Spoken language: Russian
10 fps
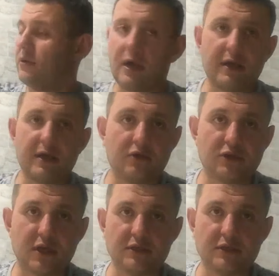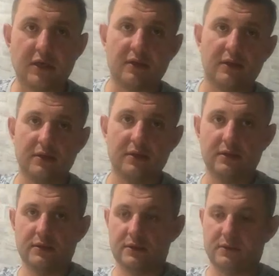Ну, как я уже сказал
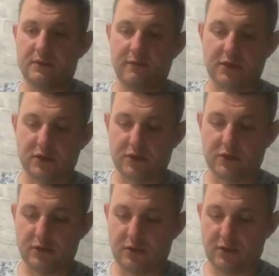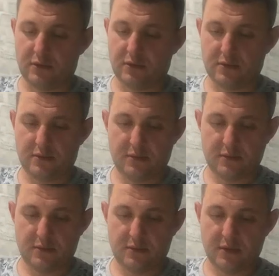выше, что
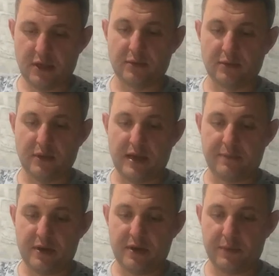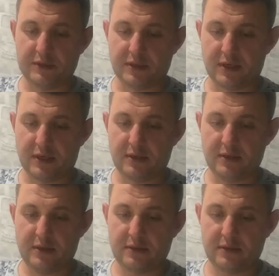это была переписка,
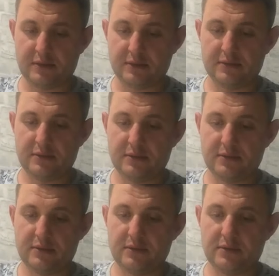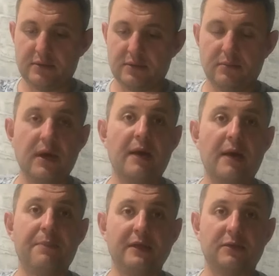и мы
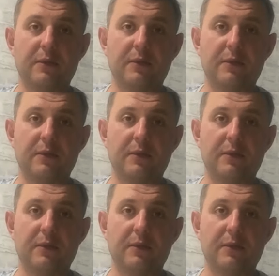опять